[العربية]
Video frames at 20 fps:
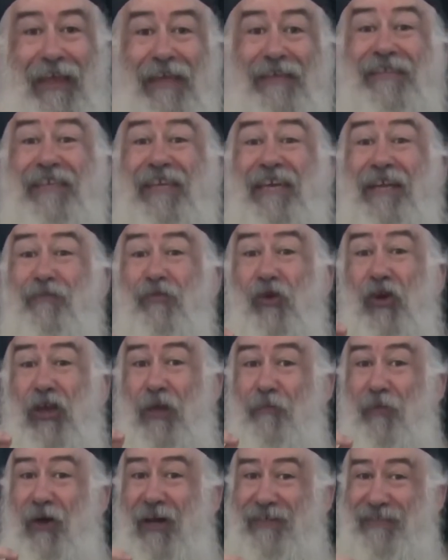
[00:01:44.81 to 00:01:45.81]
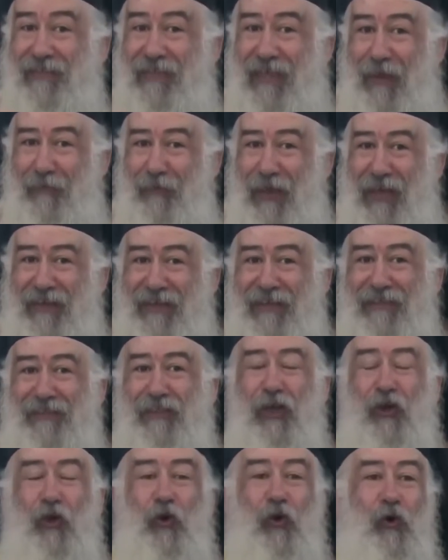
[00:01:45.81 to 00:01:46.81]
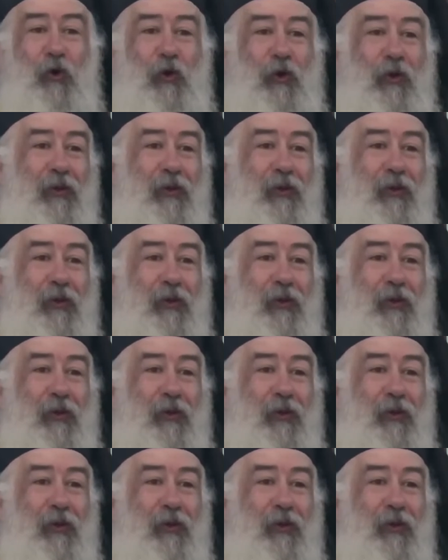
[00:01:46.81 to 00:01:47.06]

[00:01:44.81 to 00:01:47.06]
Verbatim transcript: كثير مهم هذا كمان ندركه